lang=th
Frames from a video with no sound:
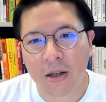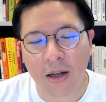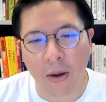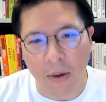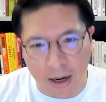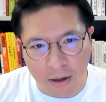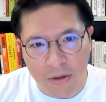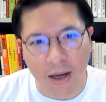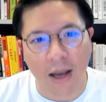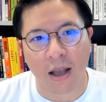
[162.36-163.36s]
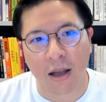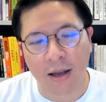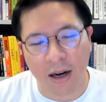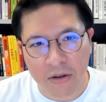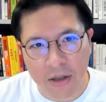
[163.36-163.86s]
แล้วการเข้าใจเนี่ย
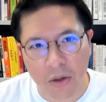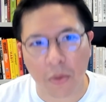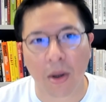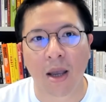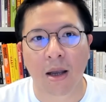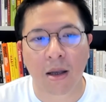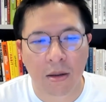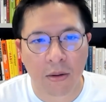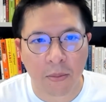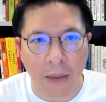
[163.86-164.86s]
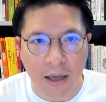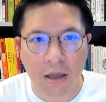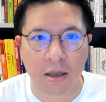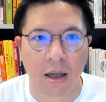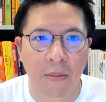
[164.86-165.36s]
การเข้าใจตัวเองมาก
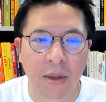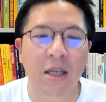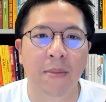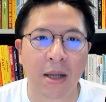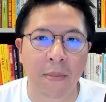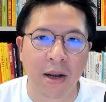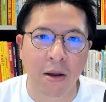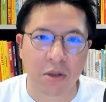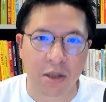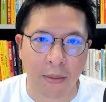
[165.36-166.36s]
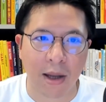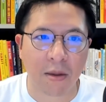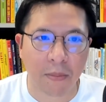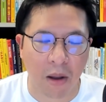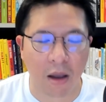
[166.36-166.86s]
ขึ้นเนี่ย บางทีมันทำให้เราสามารถที่
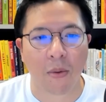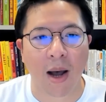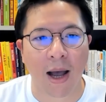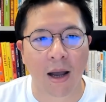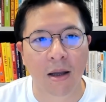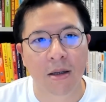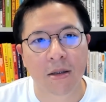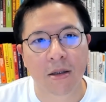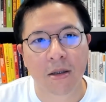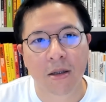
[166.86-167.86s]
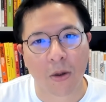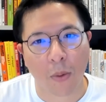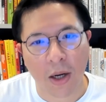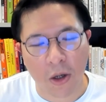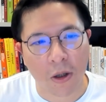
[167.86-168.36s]
จะปล่อยวาง หรือ
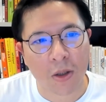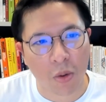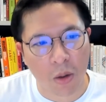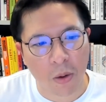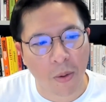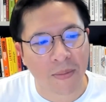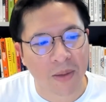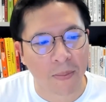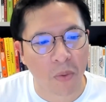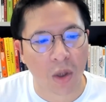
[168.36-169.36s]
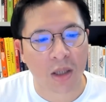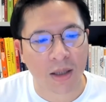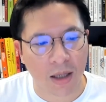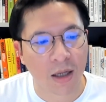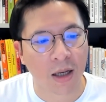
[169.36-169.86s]
ว่าอย่างน้อยสุดลดความเจ็บปวด
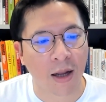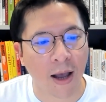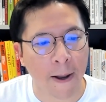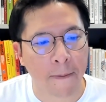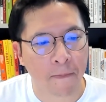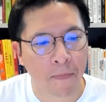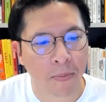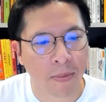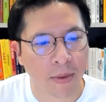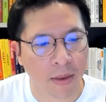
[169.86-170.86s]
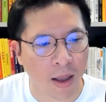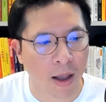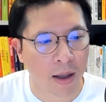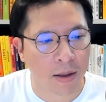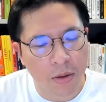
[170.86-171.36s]
จากเรื่องนี้ได้นะ
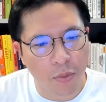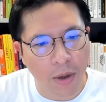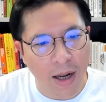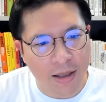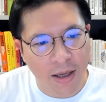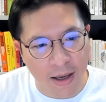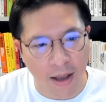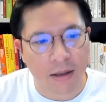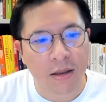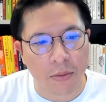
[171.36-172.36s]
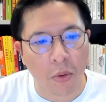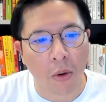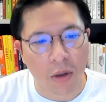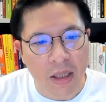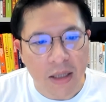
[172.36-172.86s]
ฮะเวลาเขียนถึงบุค
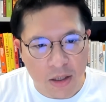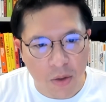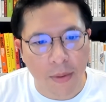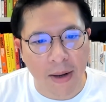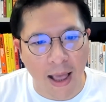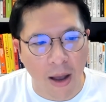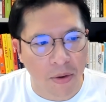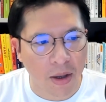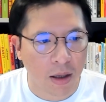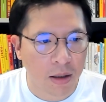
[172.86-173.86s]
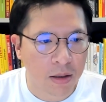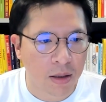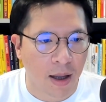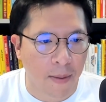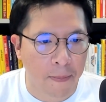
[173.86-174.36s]
คลที่เสียชีวิตไปแล้วเนี่ย
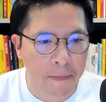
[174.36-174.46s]
นะครับ